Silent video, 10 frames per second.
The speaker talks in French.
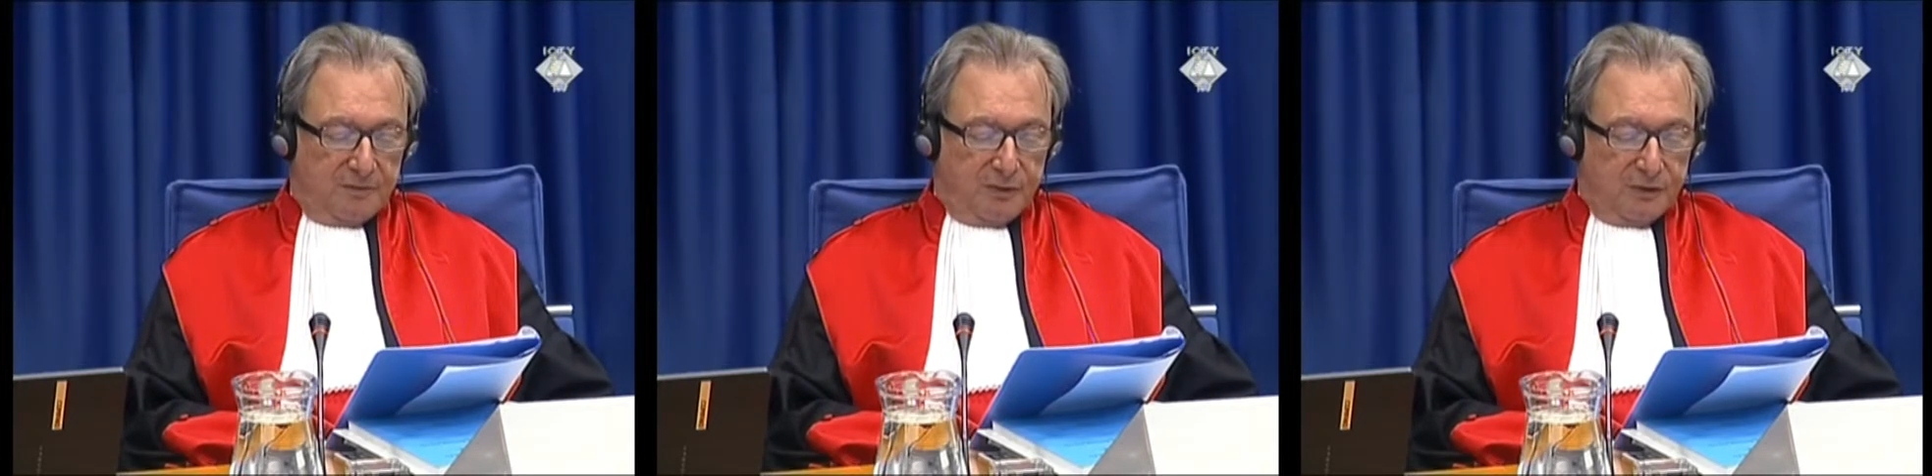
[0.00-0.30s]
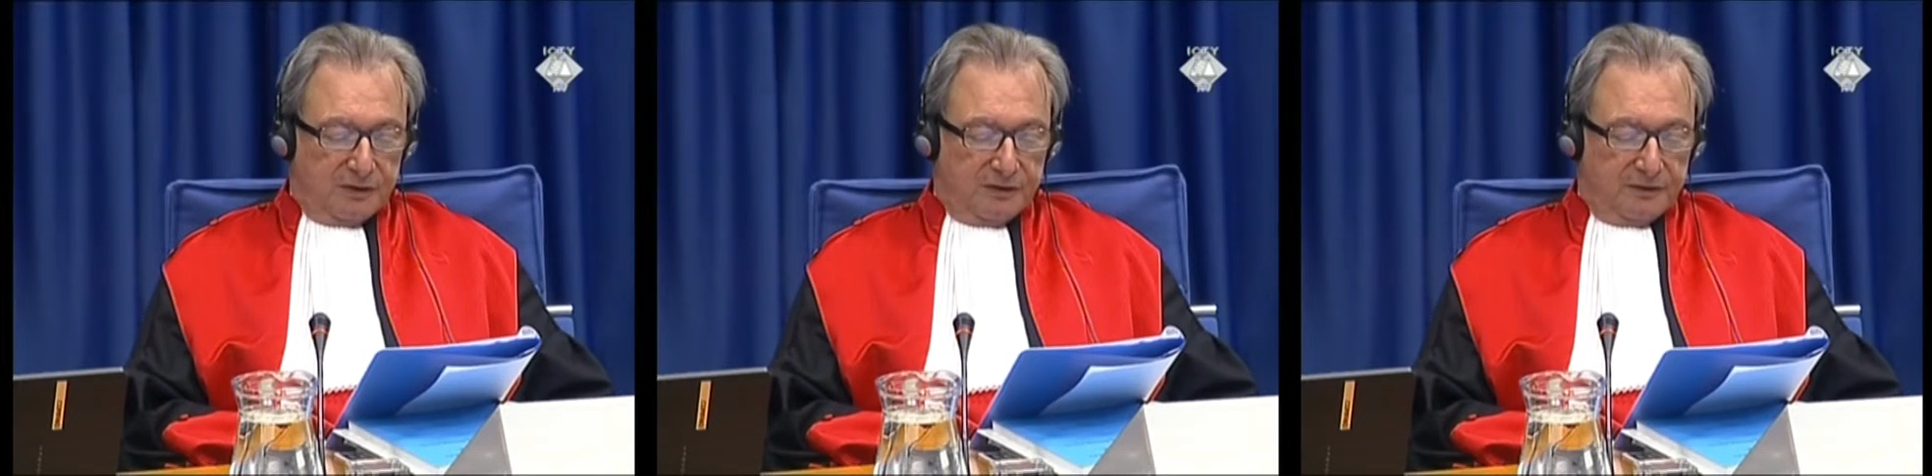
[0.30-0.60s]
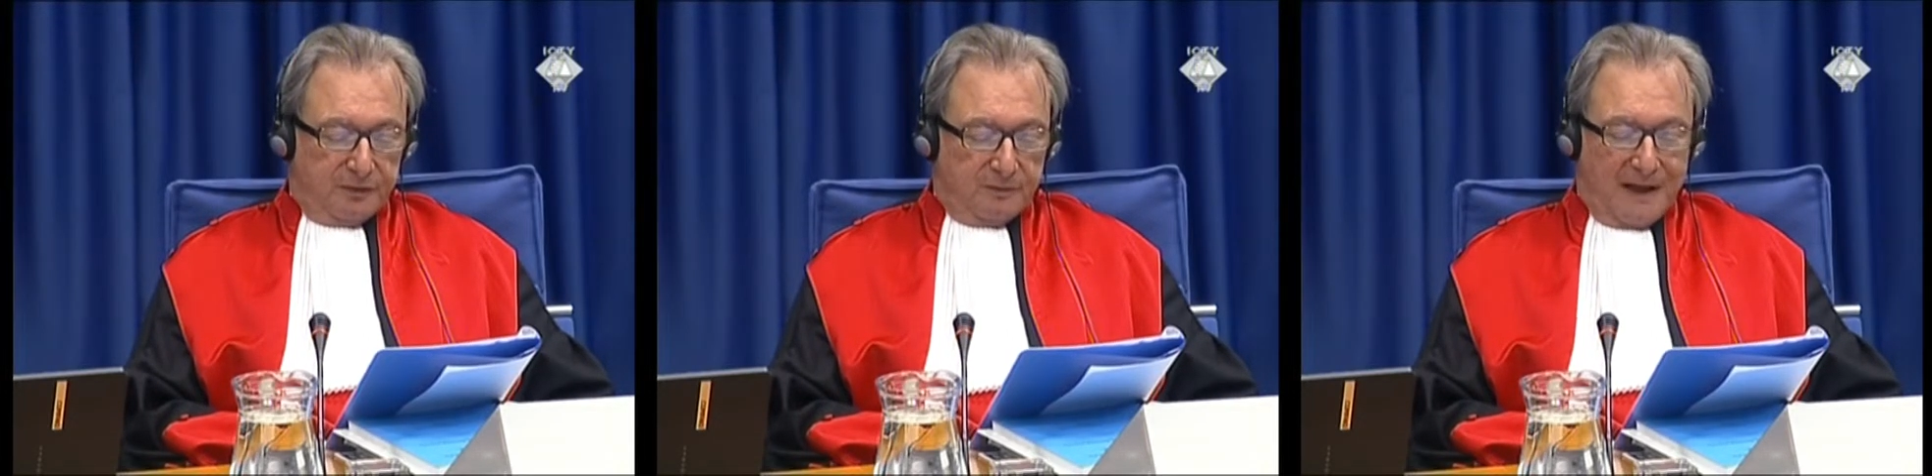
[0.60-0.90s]
relatives
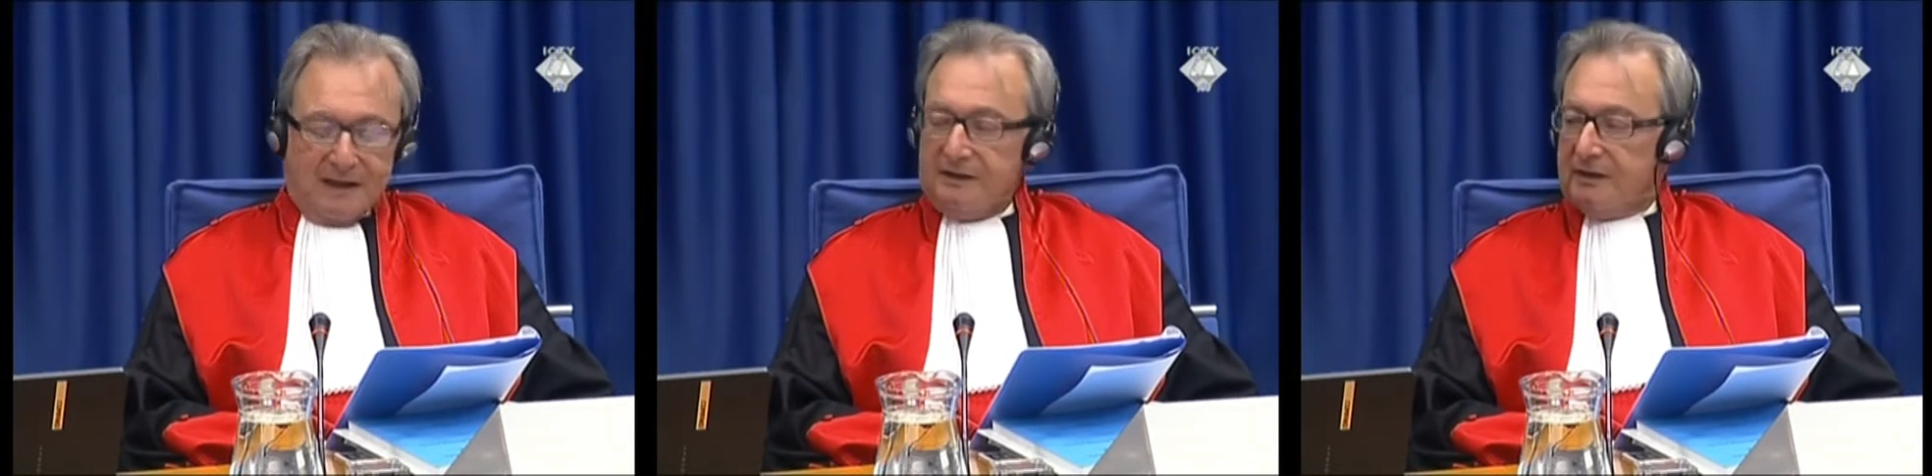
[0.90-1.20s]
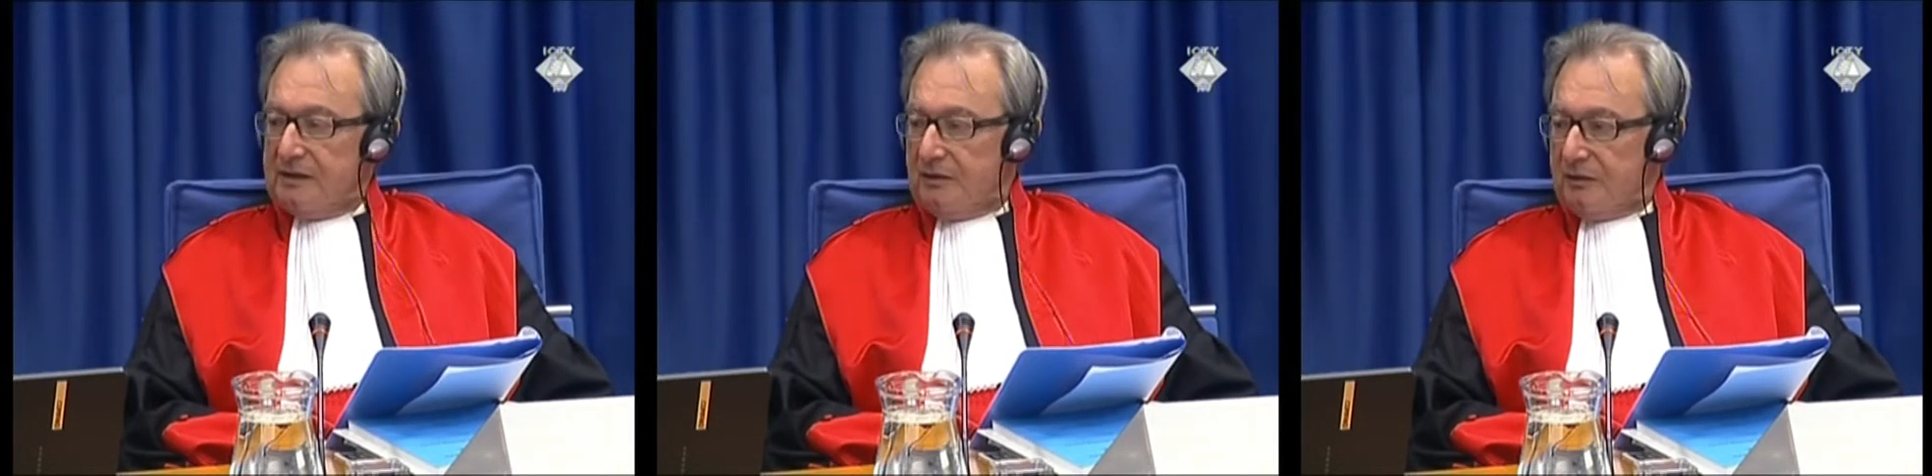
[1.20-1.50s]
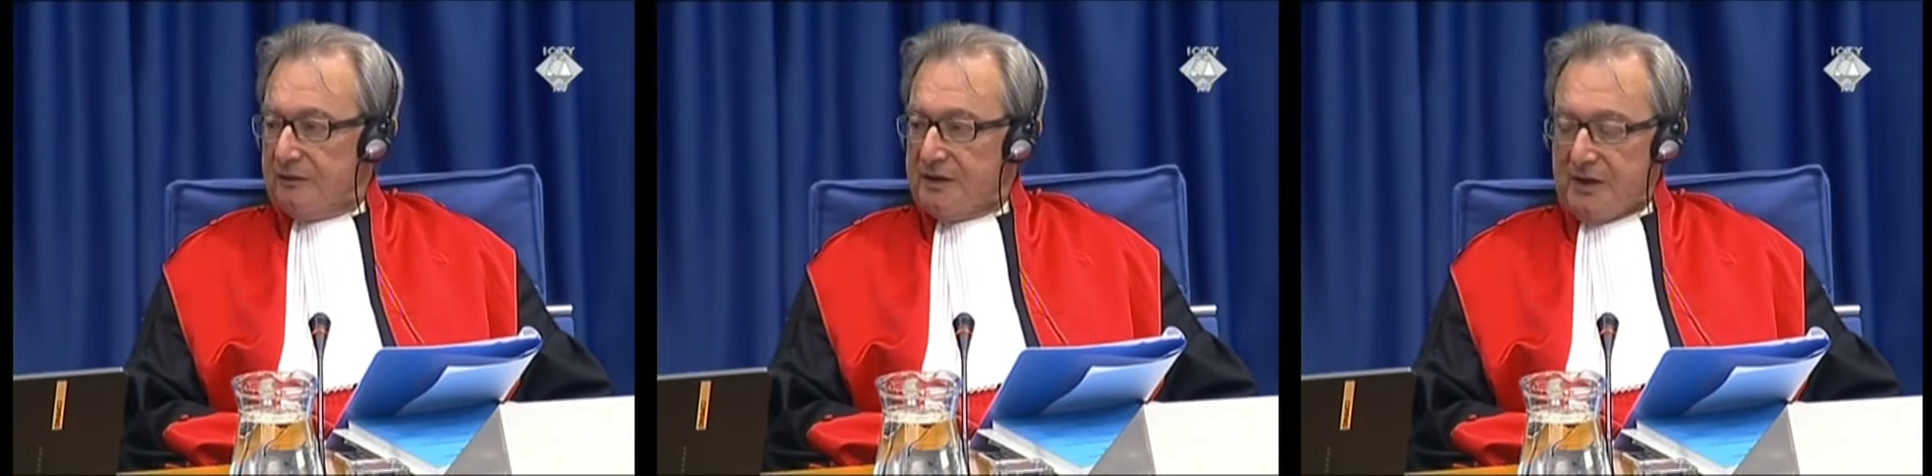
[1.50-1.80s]
à la
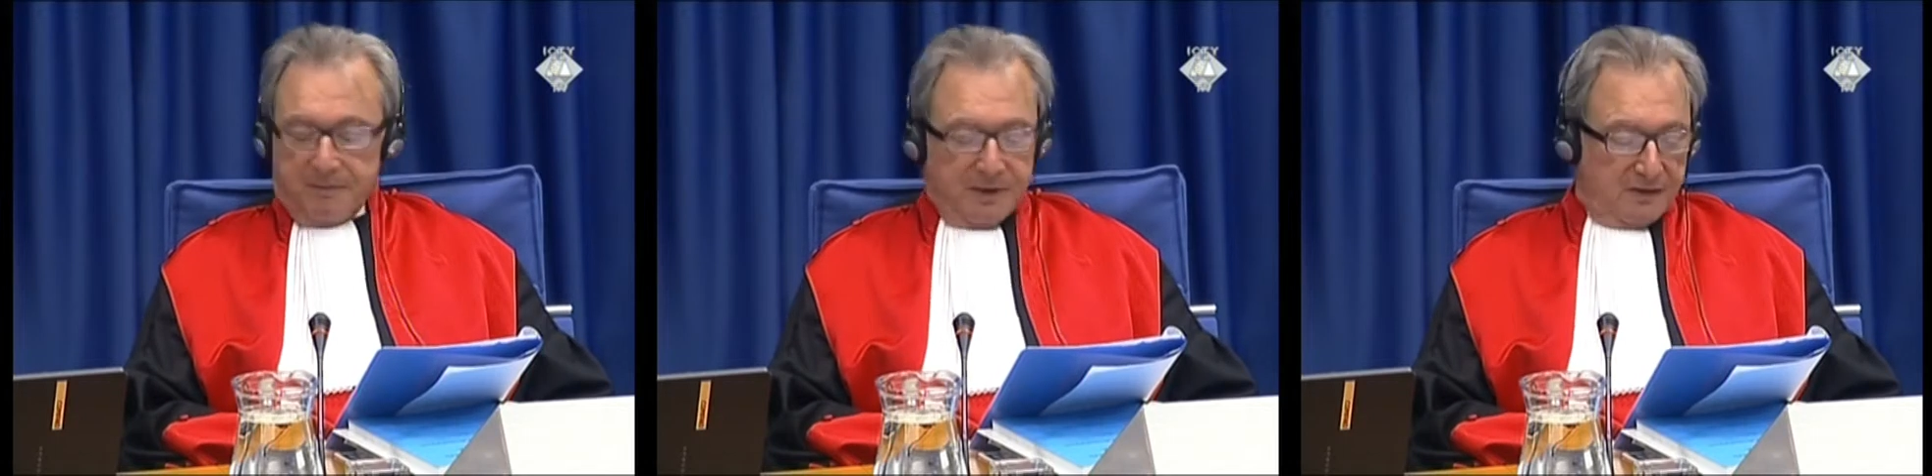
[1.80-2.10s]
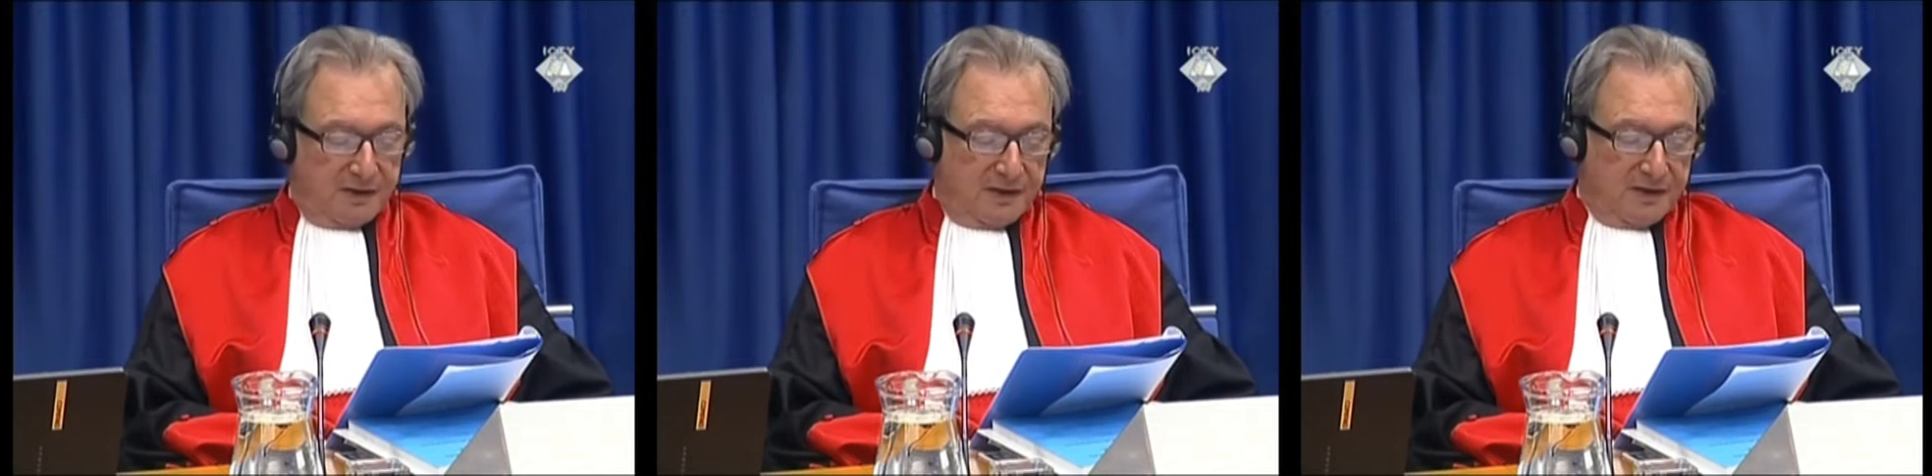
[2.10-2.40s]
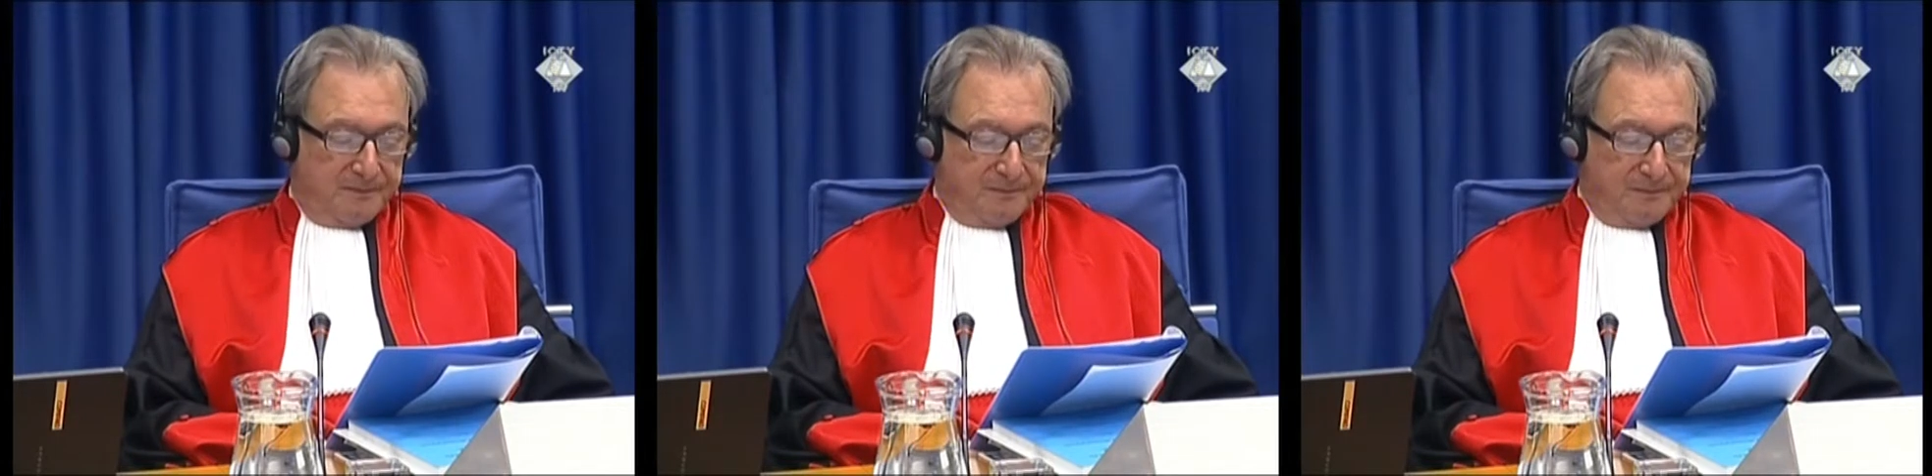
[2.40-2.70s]
comparution initiale